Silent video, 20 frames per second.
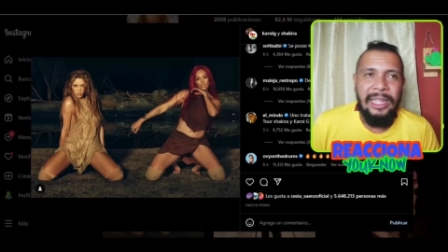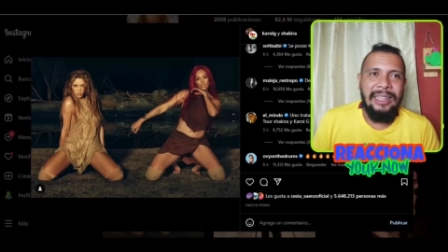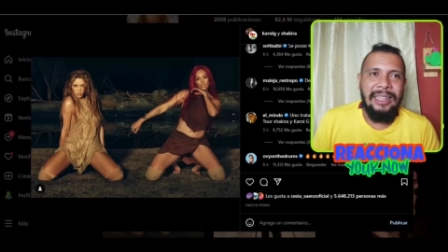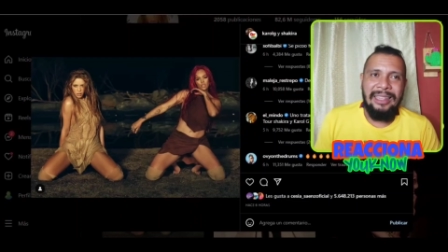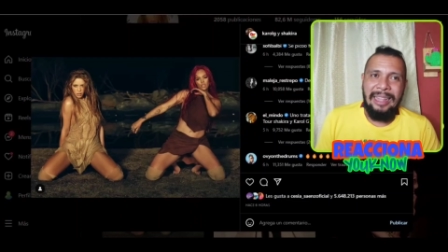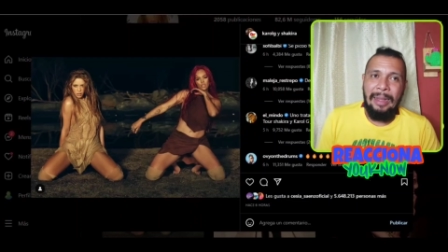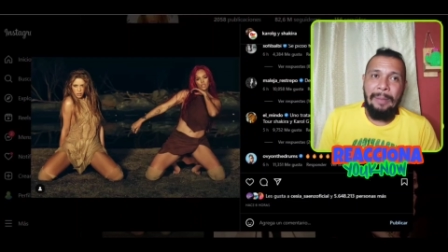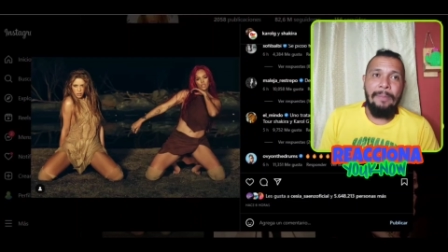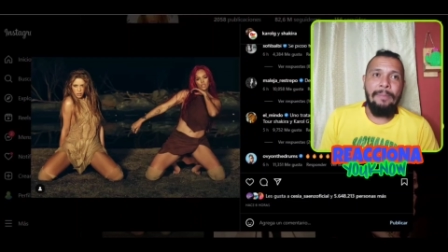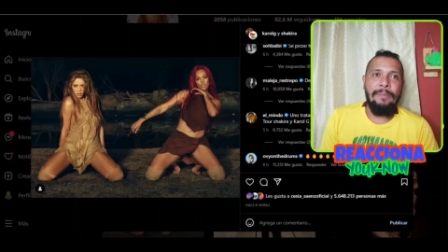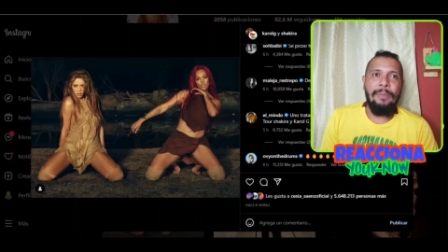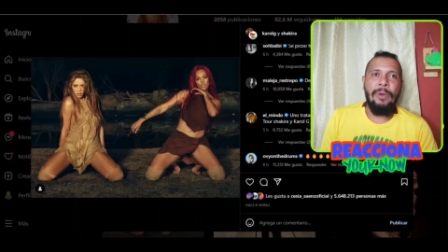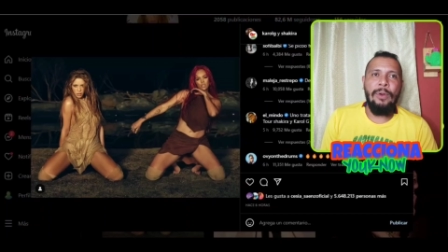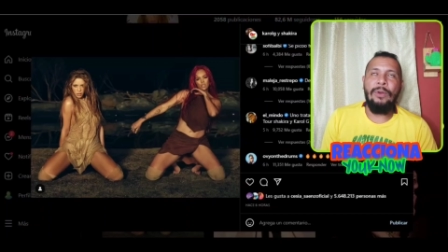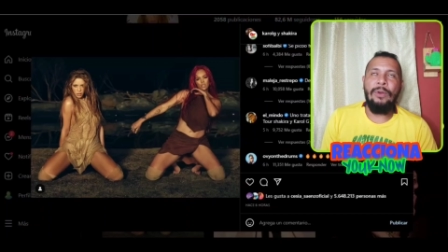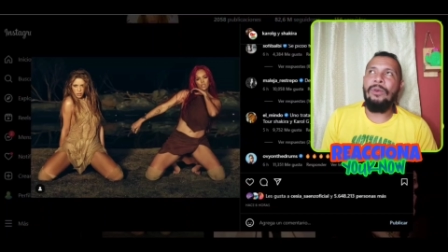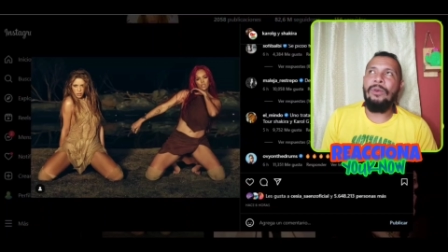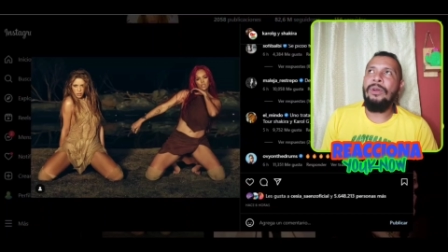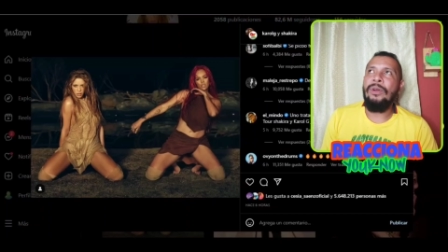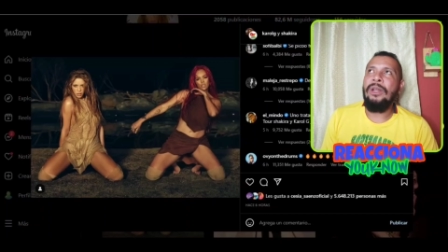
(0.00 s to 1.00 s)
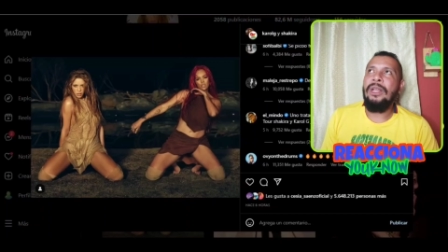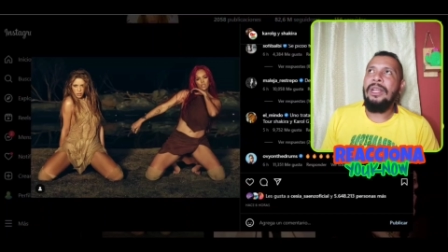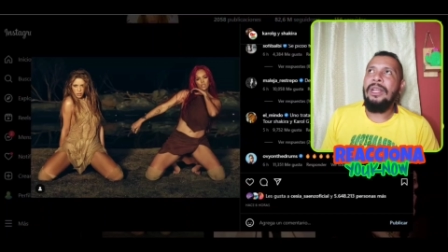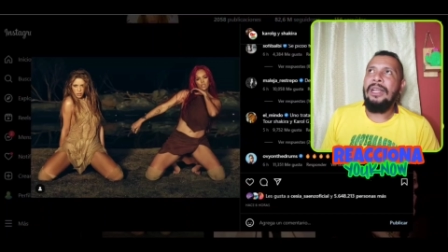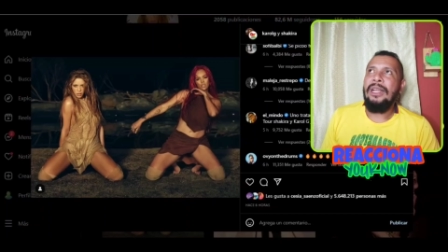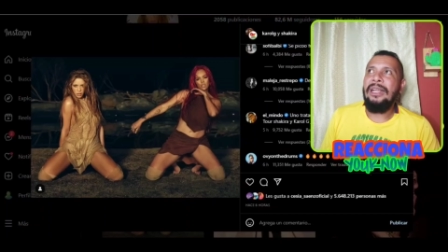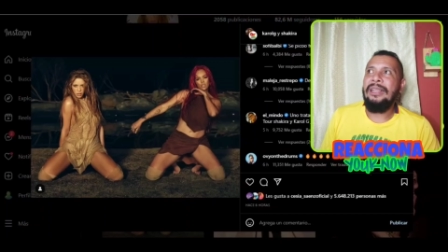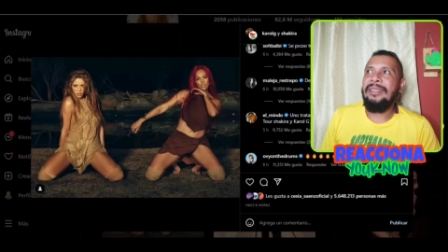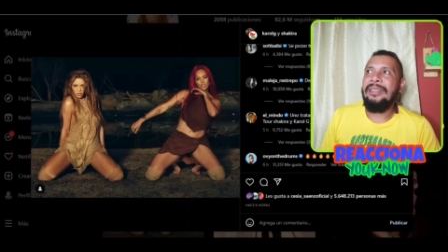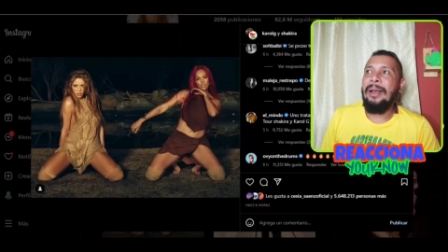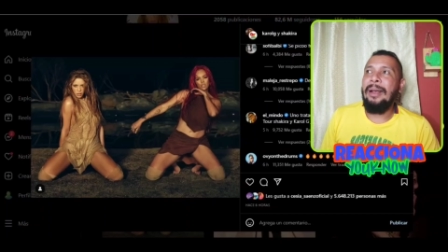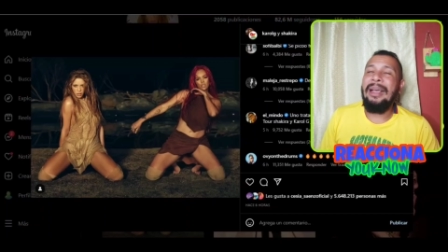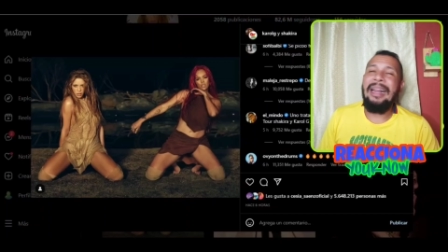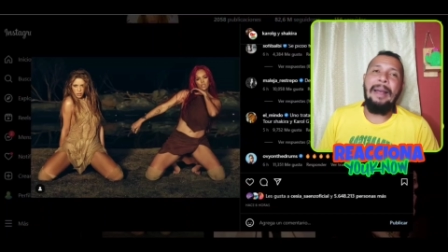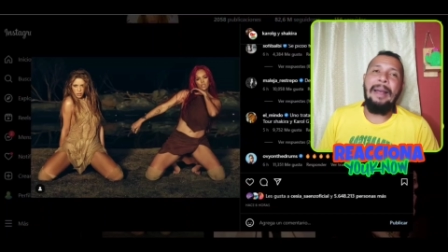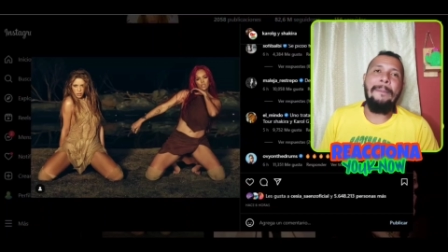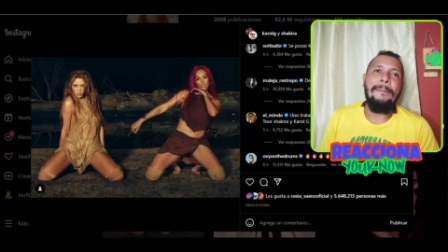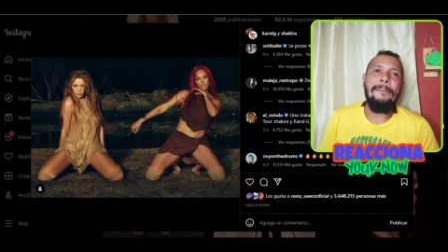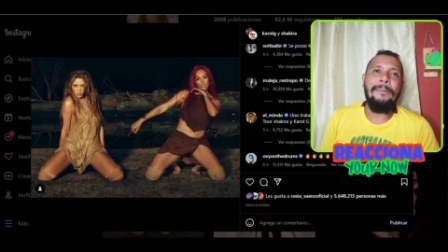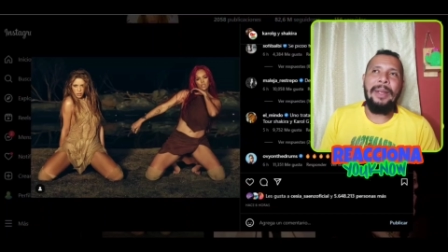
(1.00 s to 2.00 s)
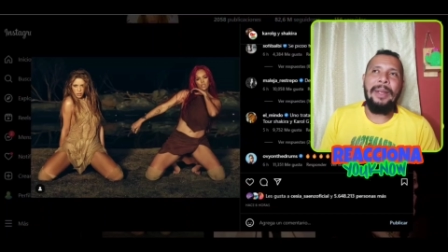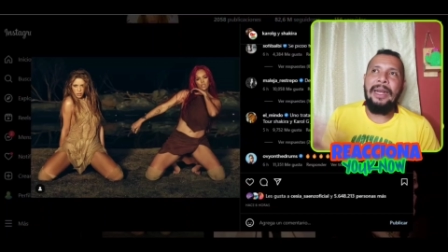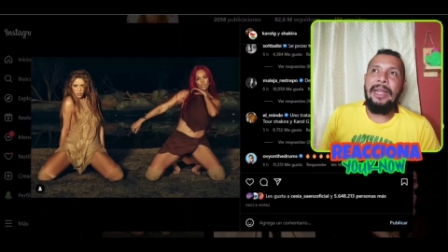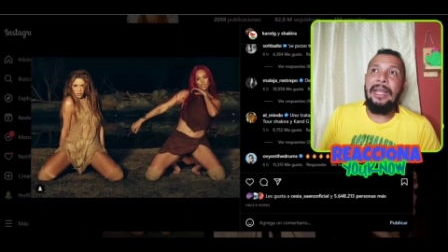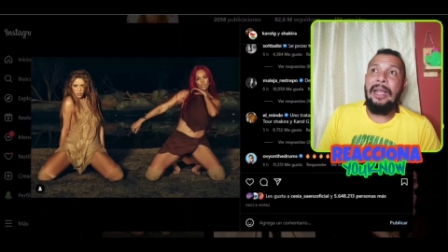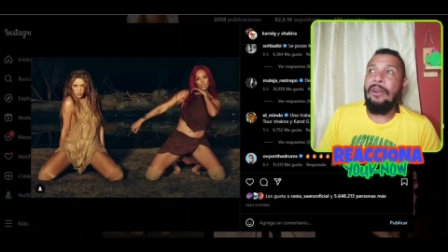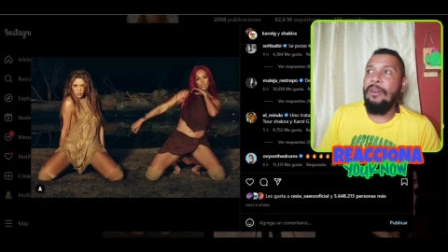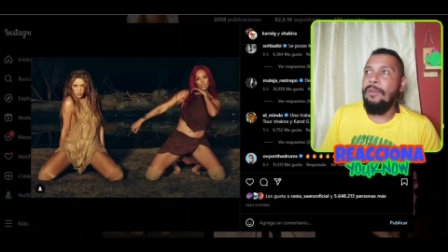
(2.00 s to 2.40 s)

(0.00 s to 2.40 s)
tampoco esa gran pelea